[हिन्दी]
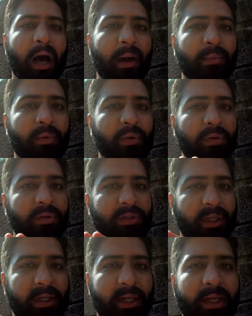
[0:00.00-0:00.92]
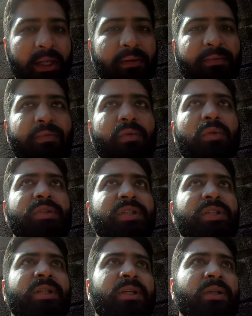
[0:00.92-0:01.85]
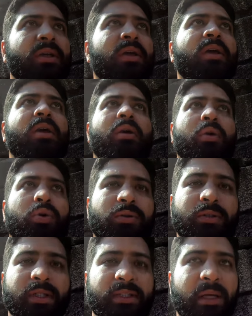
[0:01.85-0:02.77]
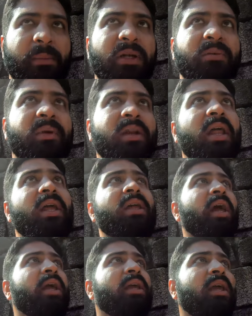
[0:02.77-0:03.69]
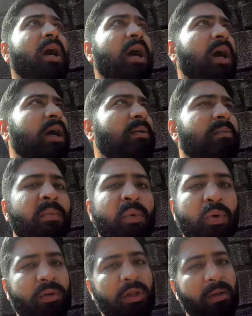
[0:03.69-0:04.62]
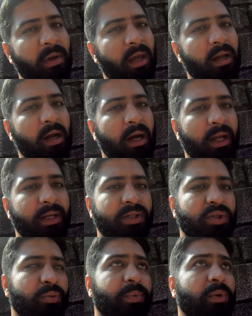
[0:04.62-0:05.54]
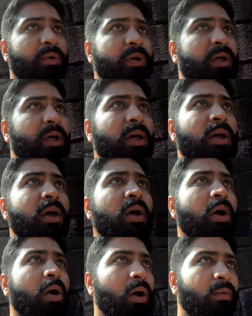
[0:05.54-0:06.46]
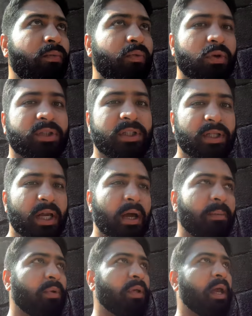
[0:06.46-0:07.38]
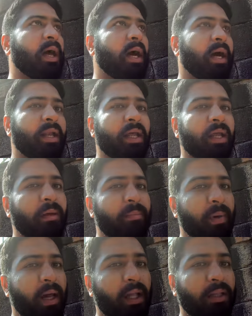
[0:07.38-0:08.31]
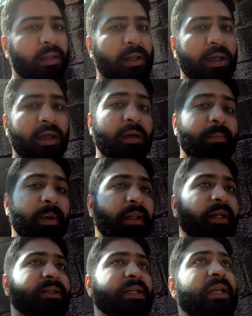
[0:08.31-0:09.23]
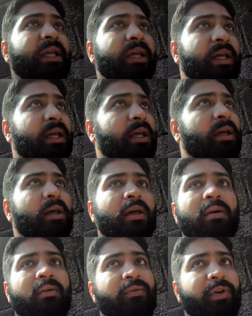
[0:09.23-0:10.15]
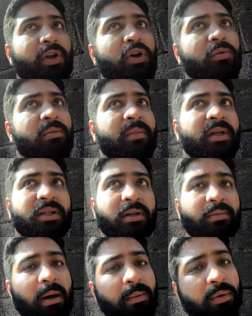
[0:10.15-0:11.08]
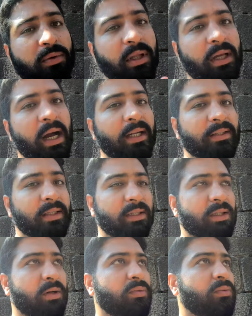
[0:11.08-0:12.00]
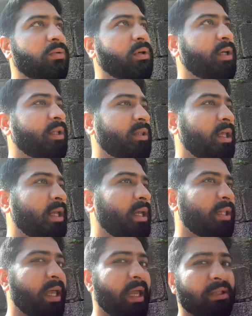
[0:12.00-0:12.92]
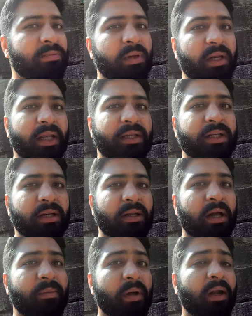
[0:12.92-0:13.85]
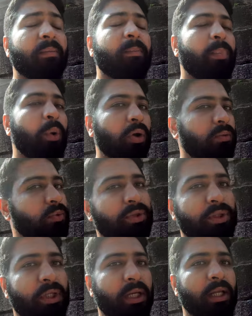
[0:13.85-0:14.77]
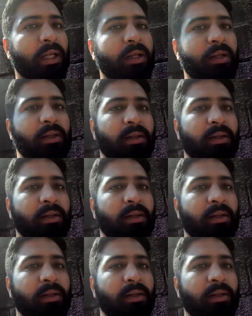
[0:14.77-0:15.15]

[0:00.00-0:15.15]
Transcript: आपको जनरली वो चीज़ें खुद से समझ में नहीं आएंगी हर मूर्ति में एक कहानी छुपी हुई है और वो चीज़ें आपको यहाँ आने के बाद ही पता चलेंगी वीडियो में मैं सिर्फ आपको दिखा सकता हूँ इतना ज़्यादा एक्सप्लेनेशन कर पाना बहुत मुश्किल है